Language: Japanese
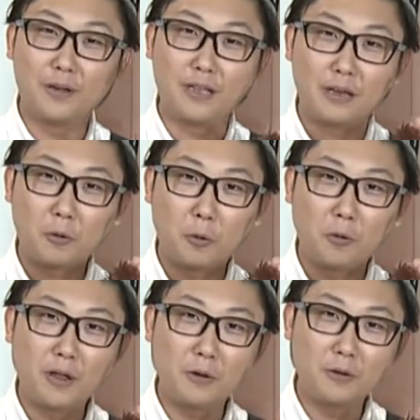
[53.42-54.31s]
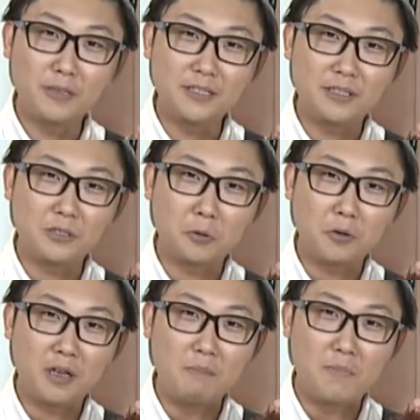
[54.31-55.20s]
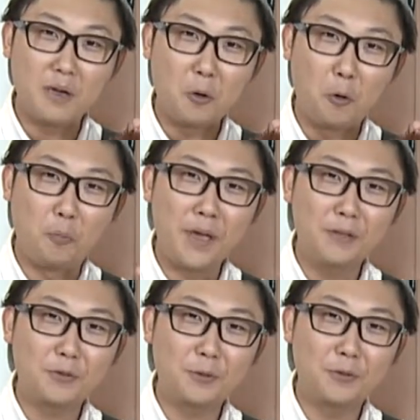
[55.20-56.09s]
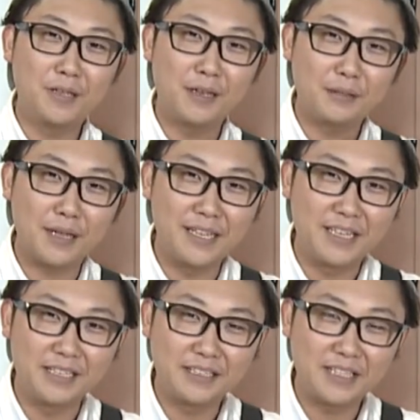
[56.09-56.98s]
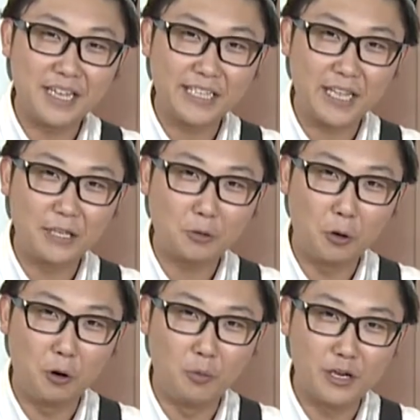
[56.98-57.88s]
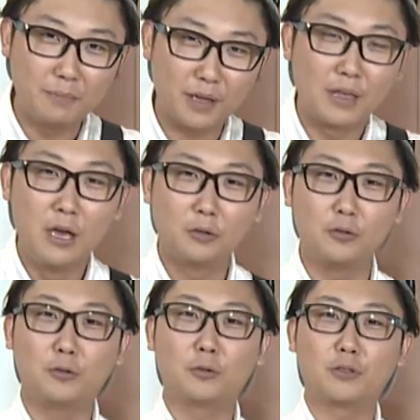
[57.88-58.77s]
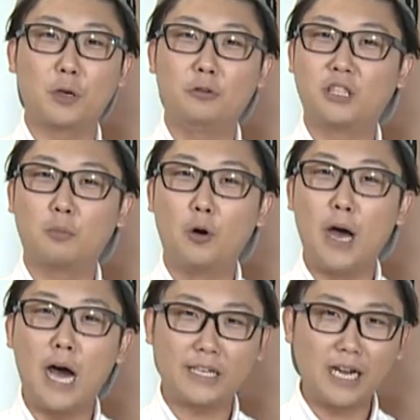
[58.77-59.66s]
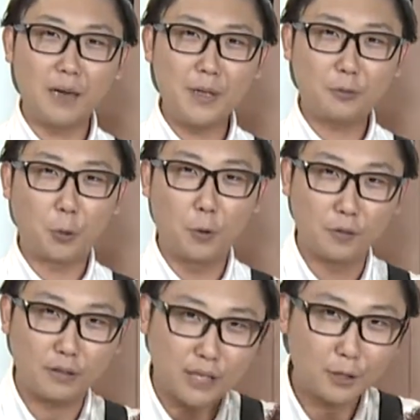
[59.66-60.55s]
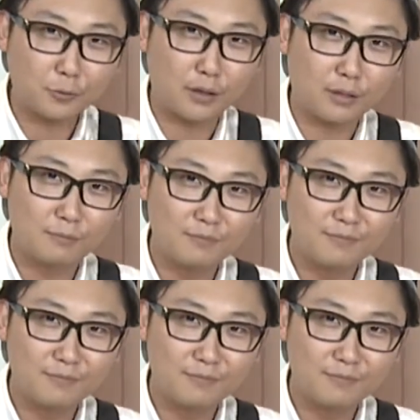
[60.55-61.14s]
日はねこれを一生懸命お弁当で再現していきたいと思いますということで本日もあきら弁当スタートです